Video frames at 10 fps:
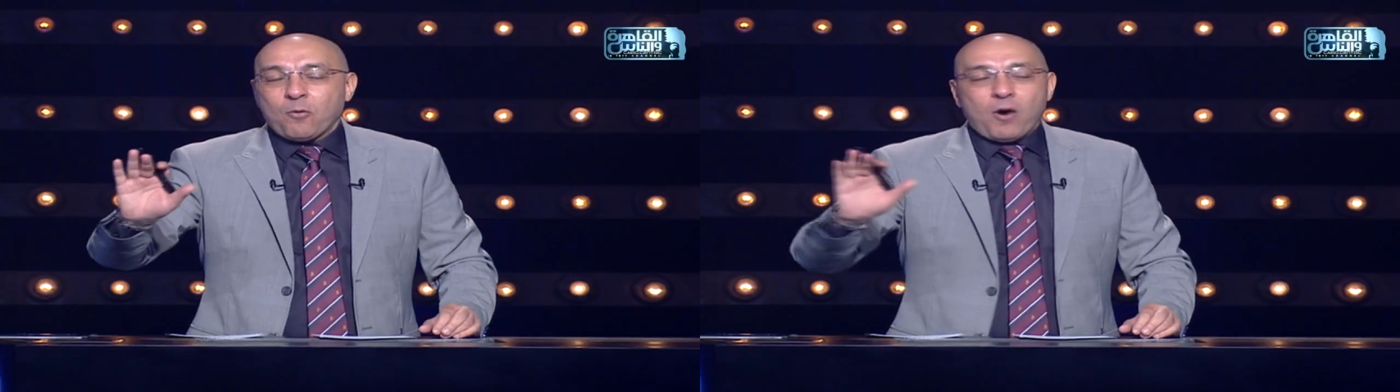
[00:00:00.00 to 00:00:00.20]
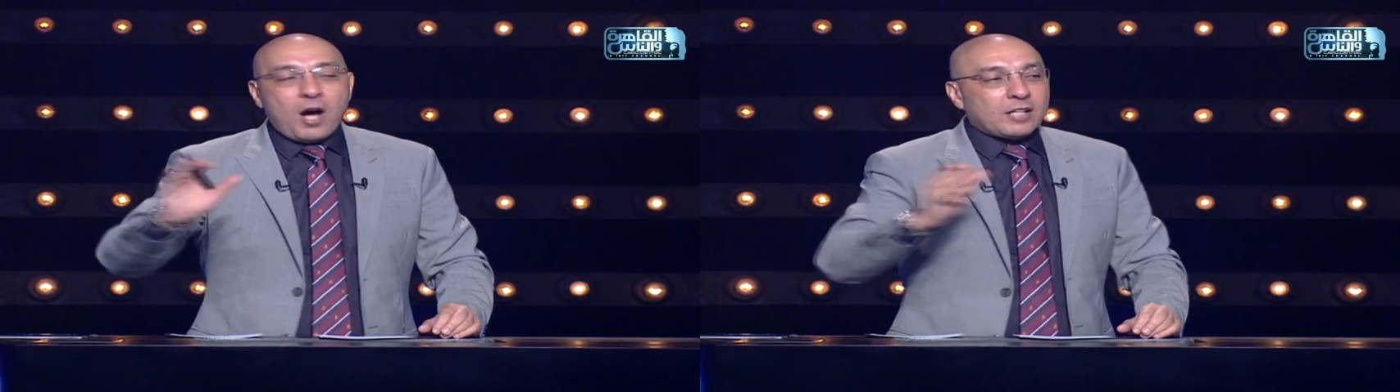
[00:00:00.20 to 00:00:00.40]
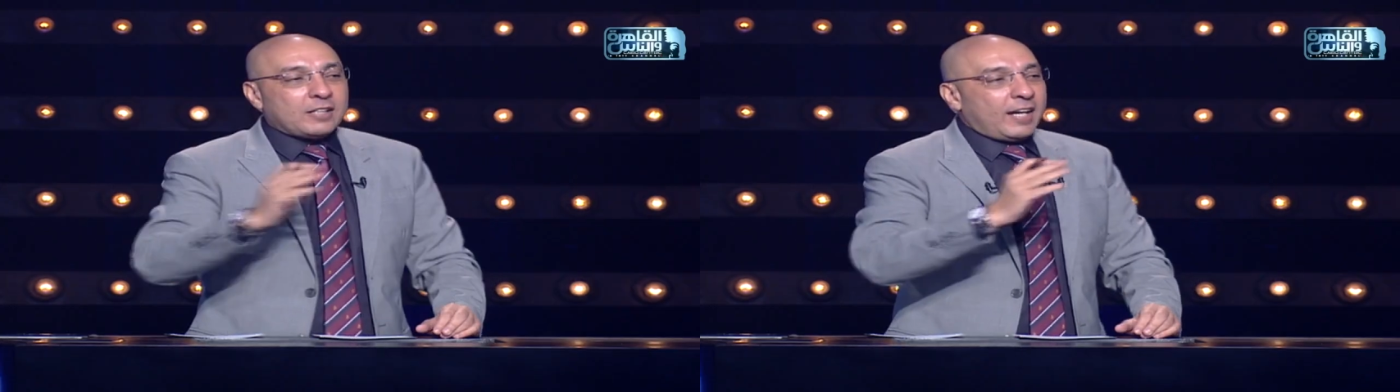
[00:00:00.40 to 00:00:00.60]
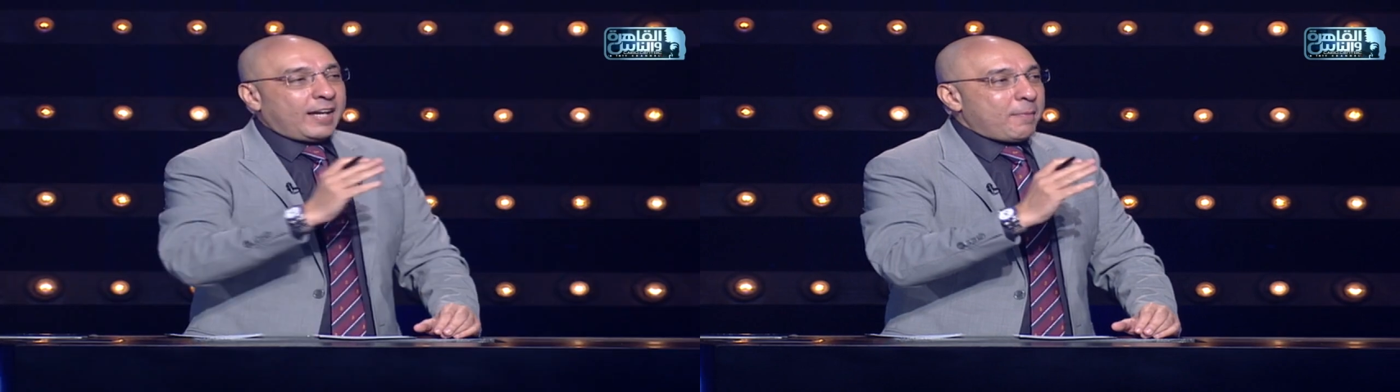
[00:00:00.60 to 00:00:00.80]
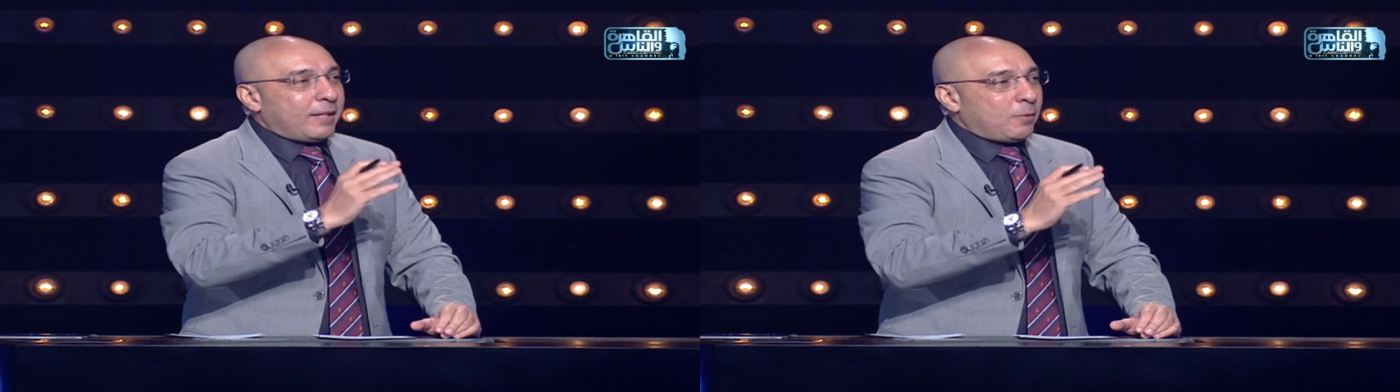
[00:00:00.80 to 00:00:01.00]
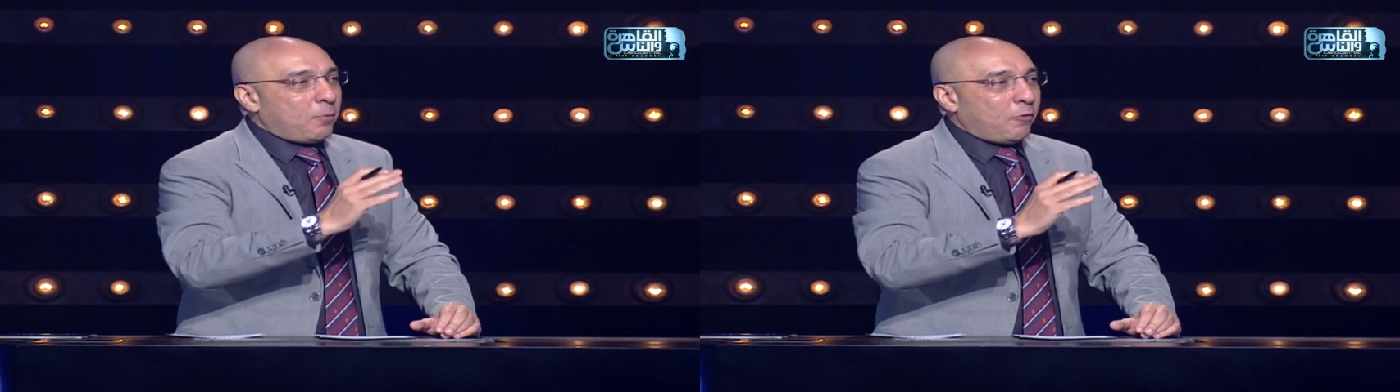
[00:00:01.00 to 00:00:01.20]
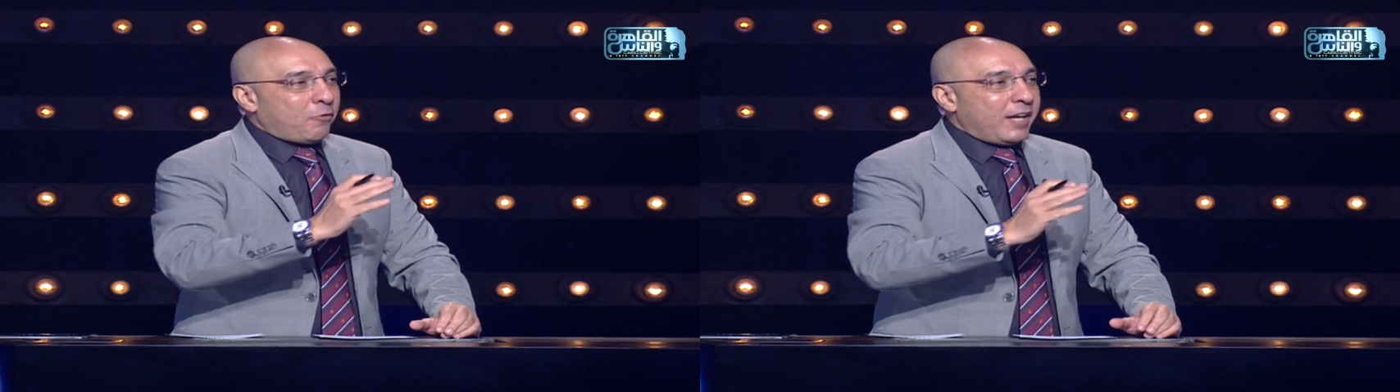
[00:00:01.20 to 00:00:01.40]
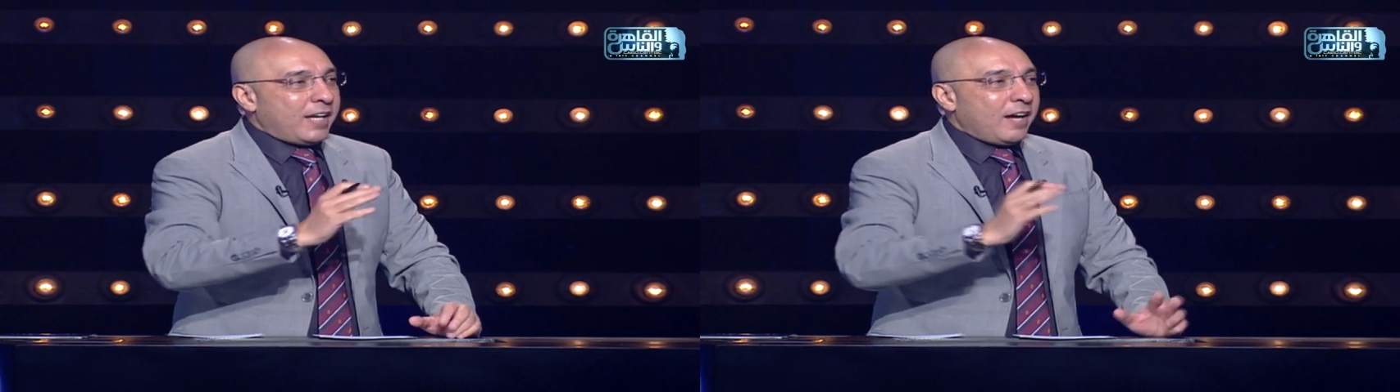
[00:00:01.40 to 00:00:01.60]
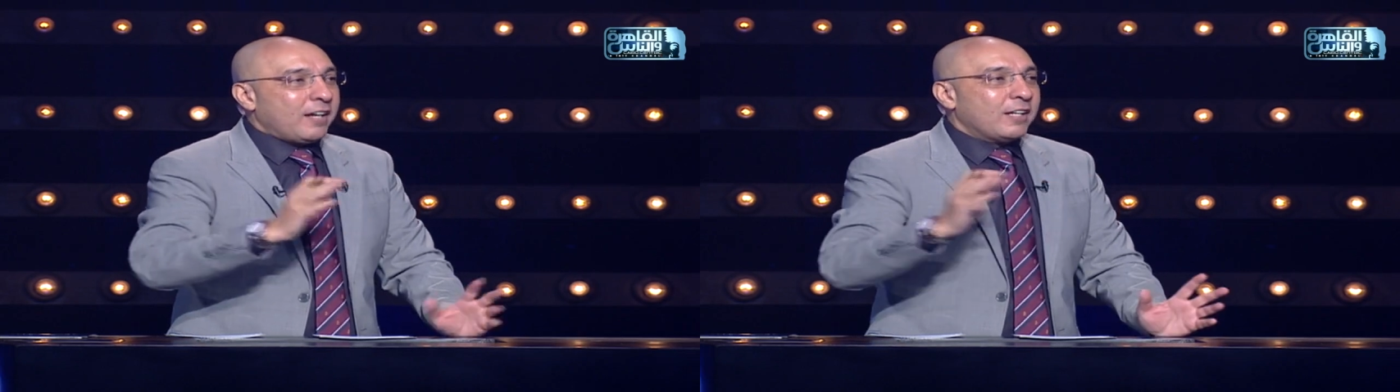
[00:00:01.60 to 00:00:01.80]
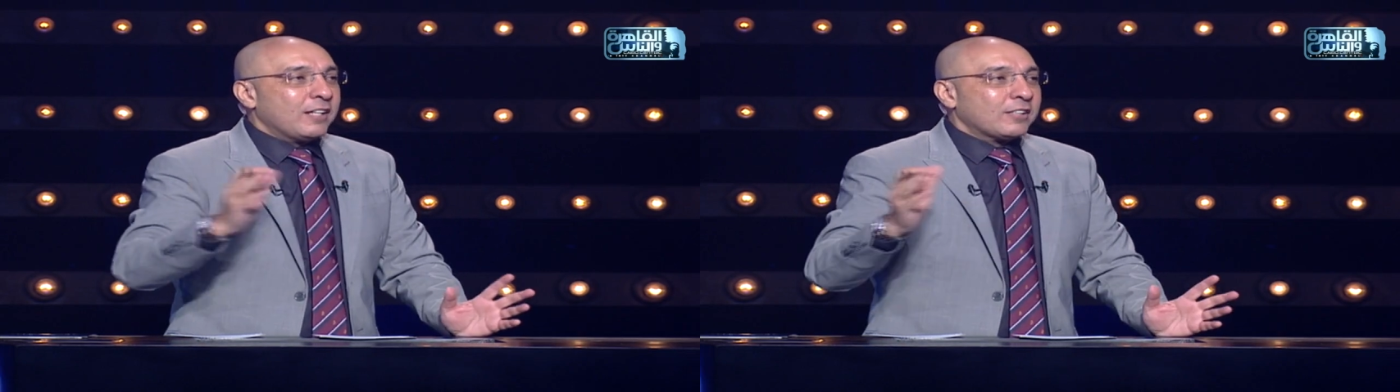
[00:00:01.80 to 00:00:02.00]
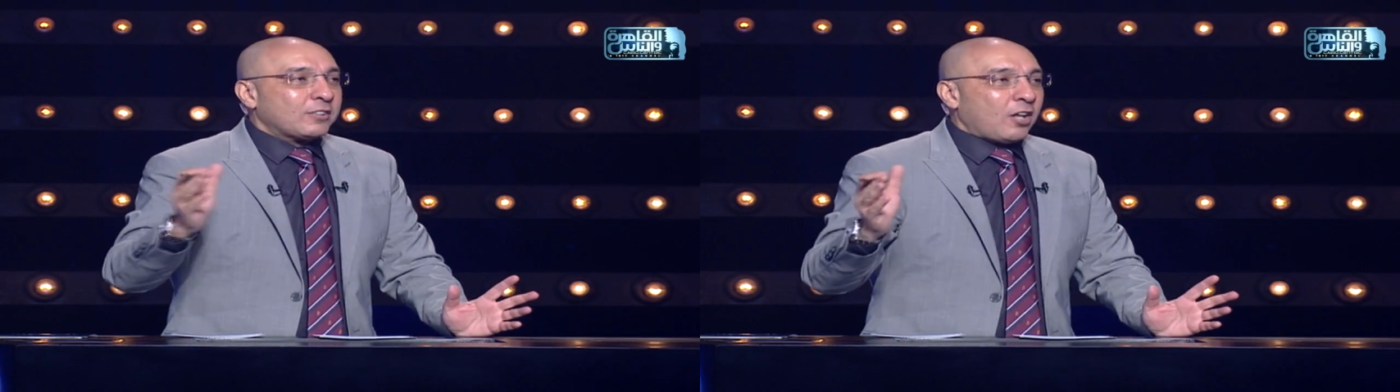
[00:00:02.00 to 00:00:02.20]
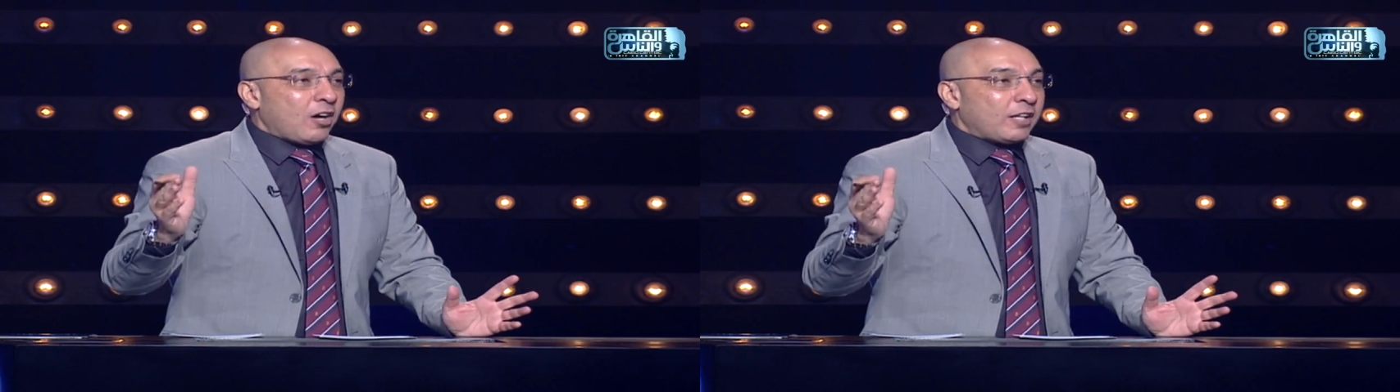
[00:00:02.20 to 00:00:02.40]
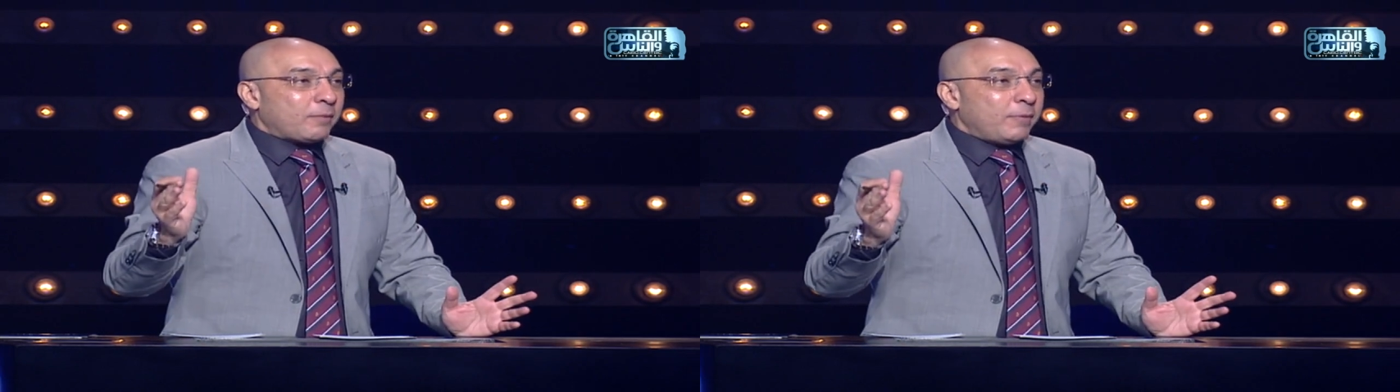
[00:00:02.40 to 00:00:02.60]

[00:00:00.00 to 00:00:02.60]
وهارد لك جامعة المنوفية طارت